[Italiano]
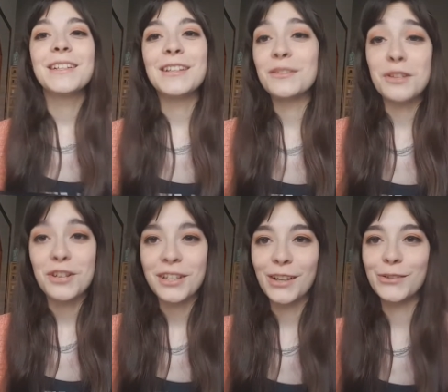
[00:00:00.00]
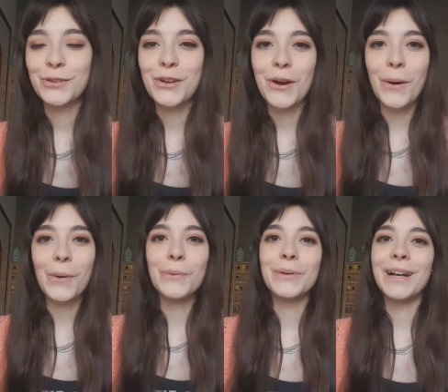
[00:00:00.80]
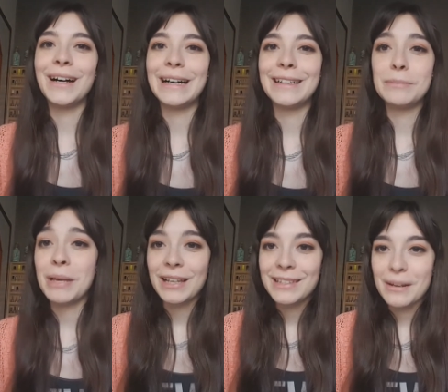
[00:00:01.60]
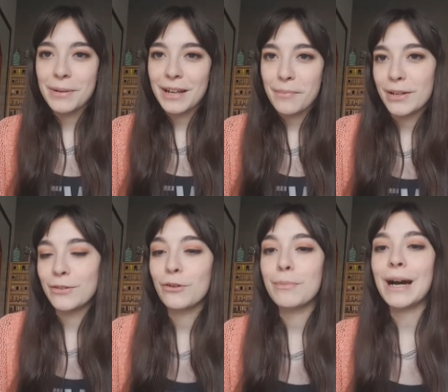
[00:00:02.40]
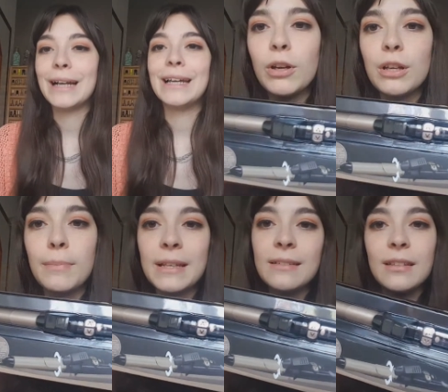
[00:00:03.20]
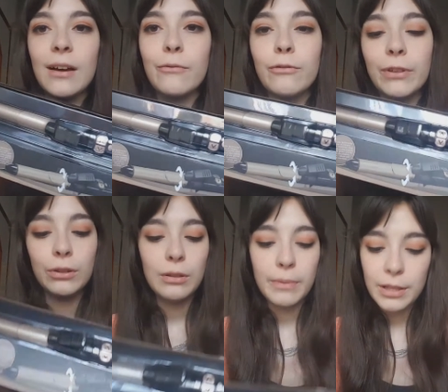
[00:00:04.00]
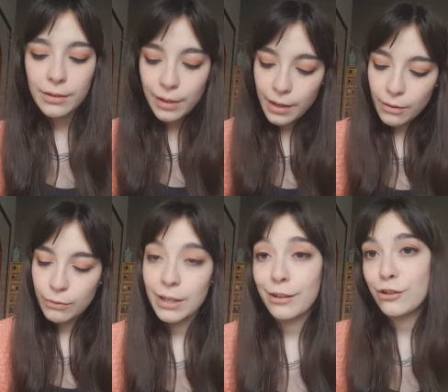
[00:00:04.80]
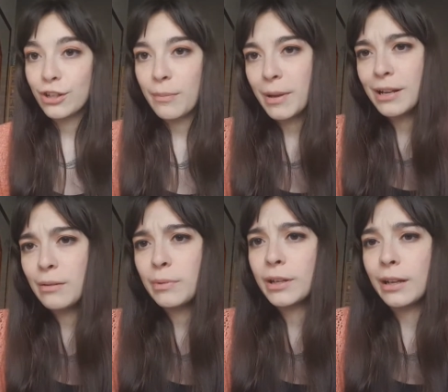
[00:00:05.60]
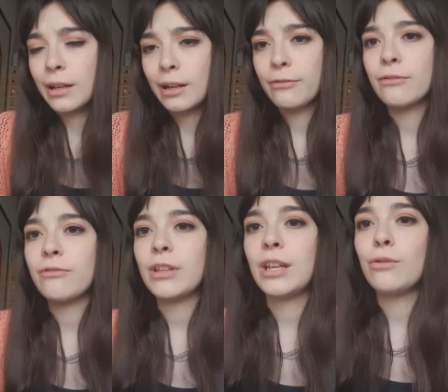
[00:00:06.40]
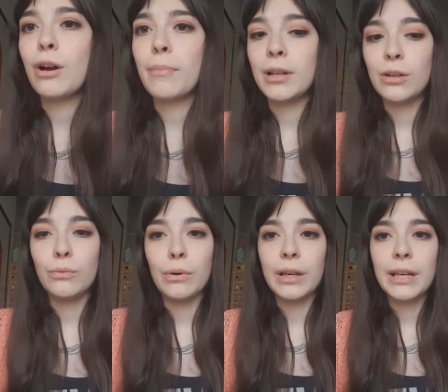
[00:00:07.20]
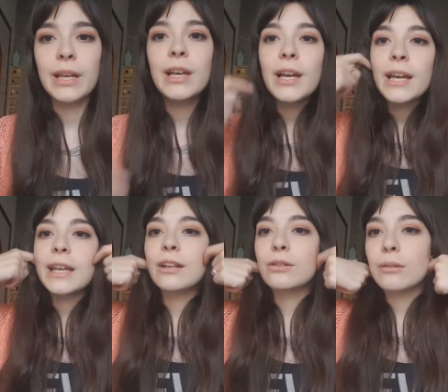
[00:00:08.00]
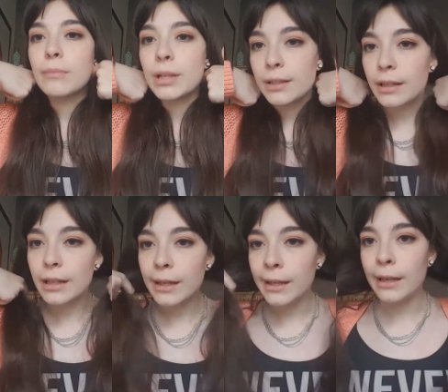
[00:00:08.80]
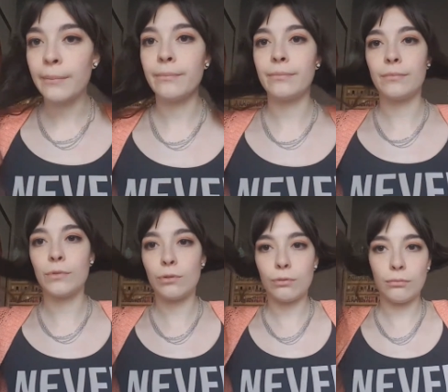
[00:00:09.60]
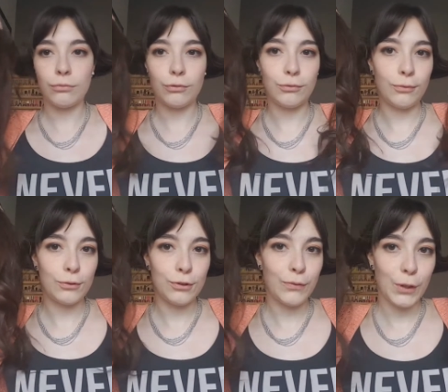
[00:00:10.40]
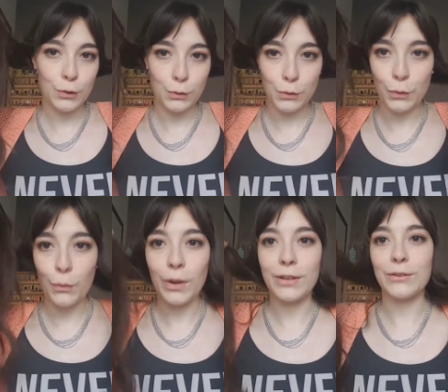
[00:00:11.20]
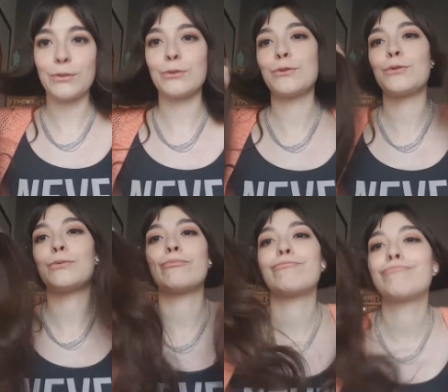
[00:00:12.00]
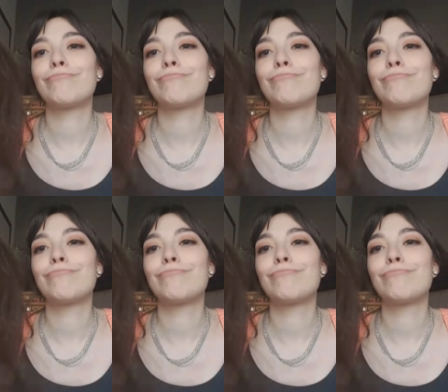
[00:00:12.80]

nel senso è già tanto che ho una piastra per capelli normale. che pensavo al fatto di prendere una reccia capelli perché alla fin fine io ho capelli lunghi e naturalmente ehm, non, non ci faccio nulla, nel senso sono